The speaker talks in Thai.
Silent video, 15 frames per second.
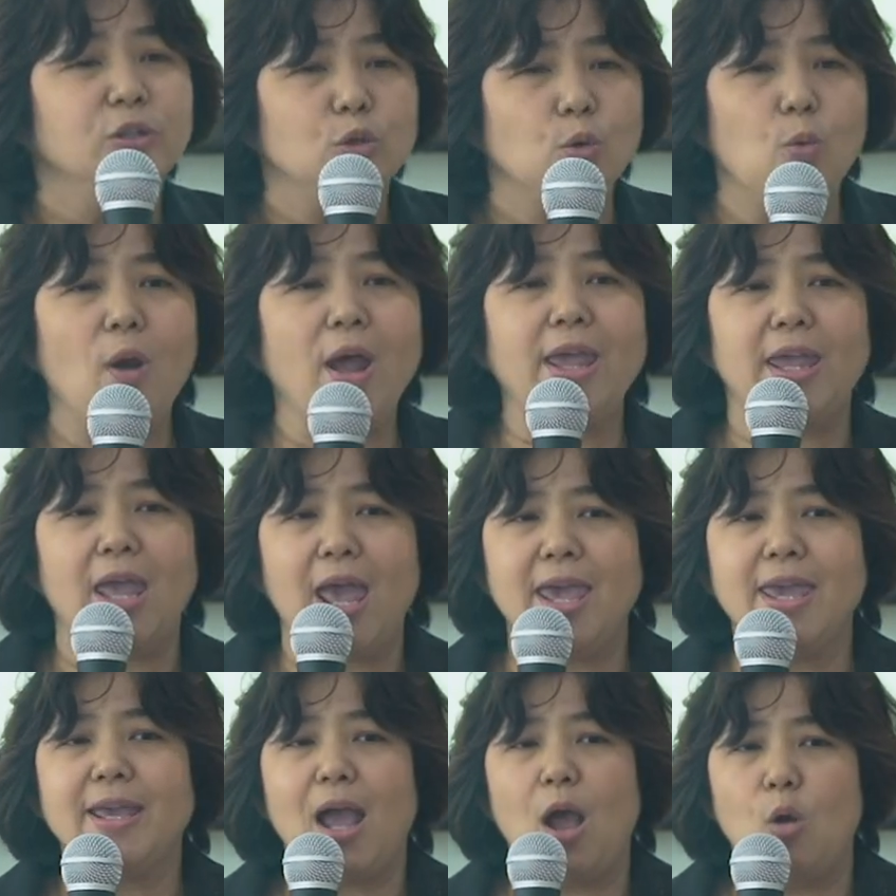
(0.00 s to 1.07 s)
ช่วยให้
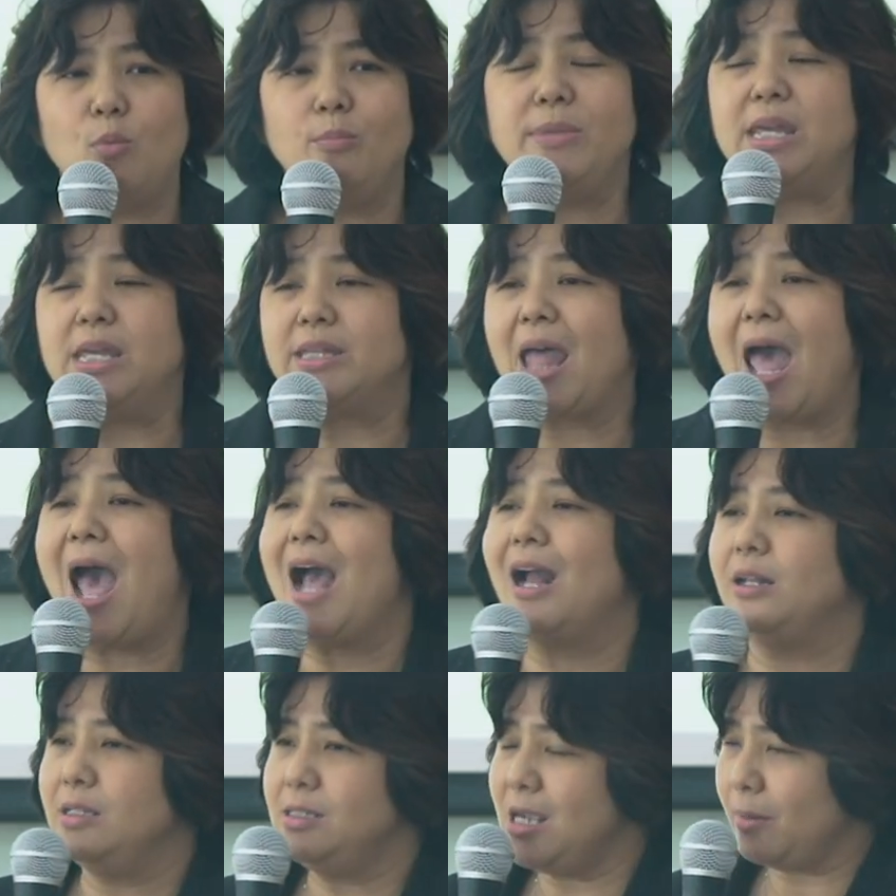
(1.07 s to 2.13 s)
เขามีทาง
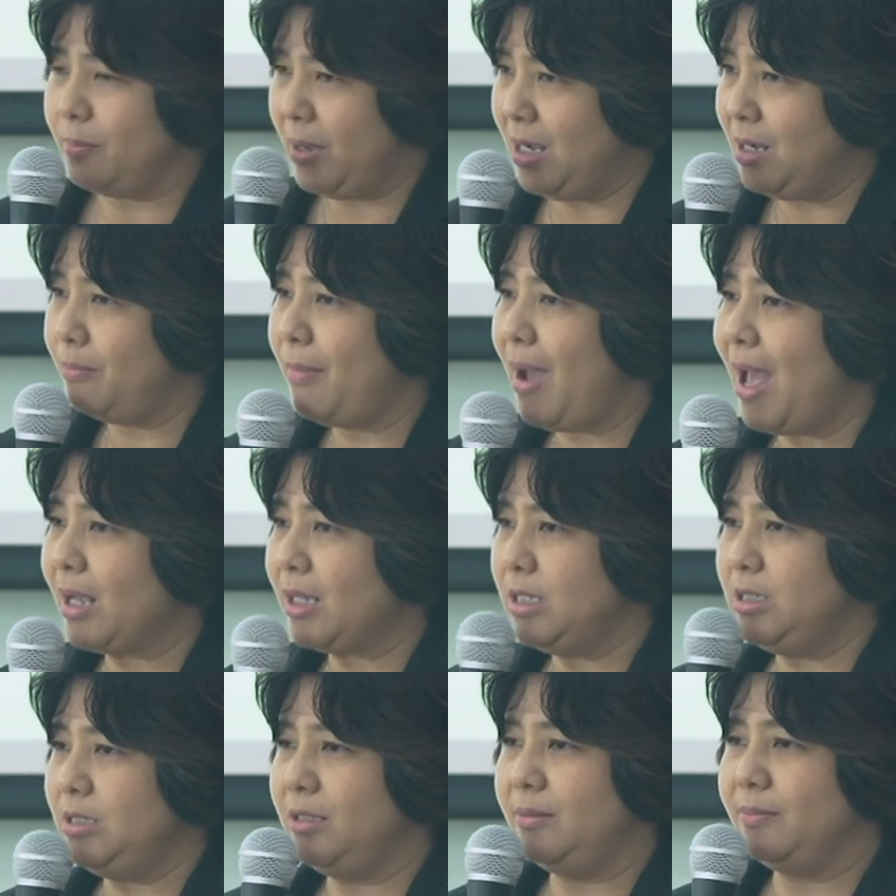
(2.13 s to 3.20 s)
เลือกเพิ่มมาก
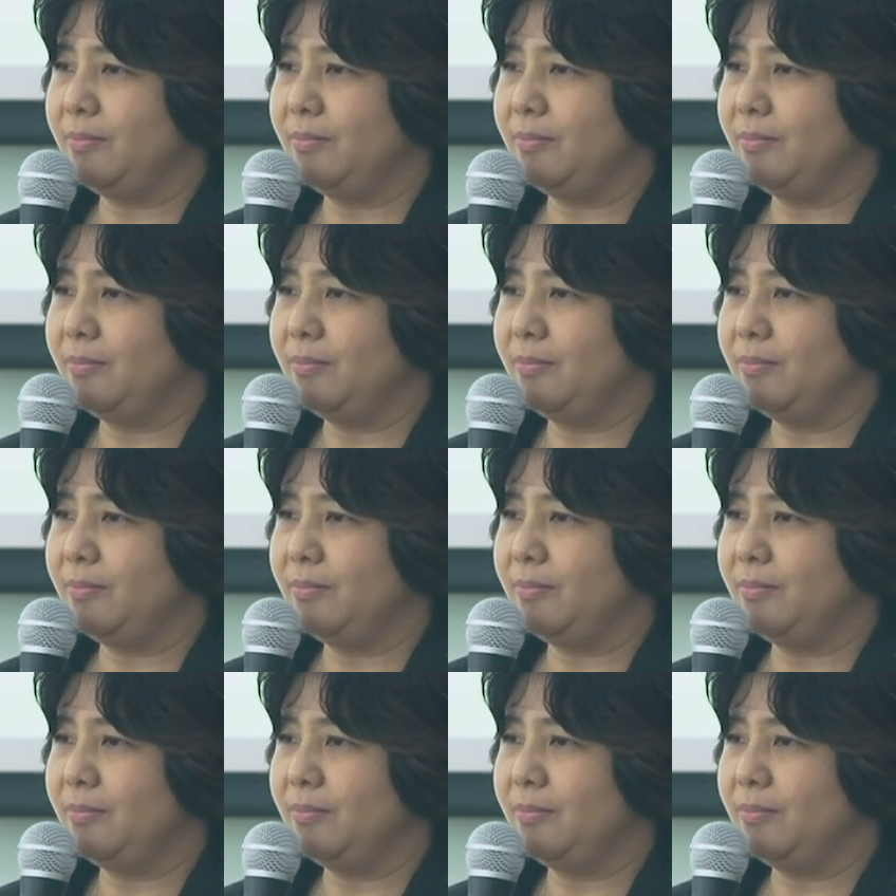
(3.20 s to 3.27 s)
ขึ้น